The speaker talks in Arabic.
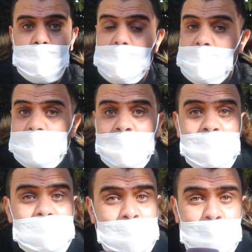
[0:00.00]
قال لي هذا
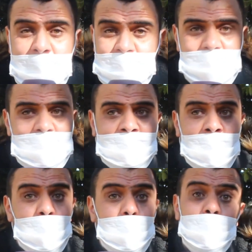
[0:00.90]
الترخيص راه ما بقاش
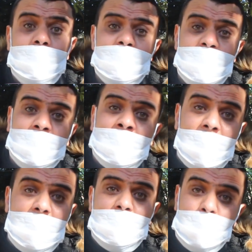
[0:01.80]
كيتعطى قلت له علاش داك
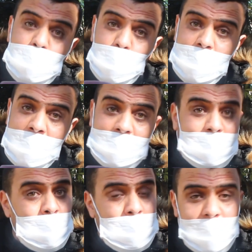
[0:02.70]
النهاريه قلتوا لي
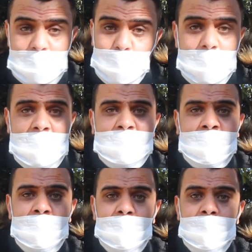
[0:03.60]
هضره ودابا كتقول لي هضره